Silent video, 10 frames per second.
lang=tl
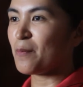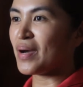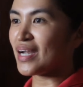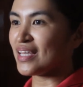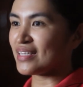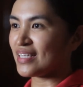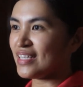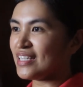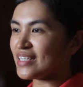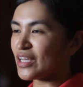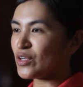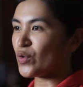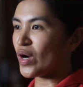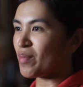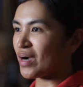para itiili
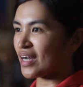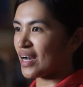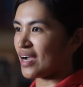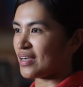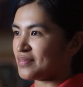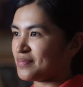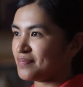tayo abakara.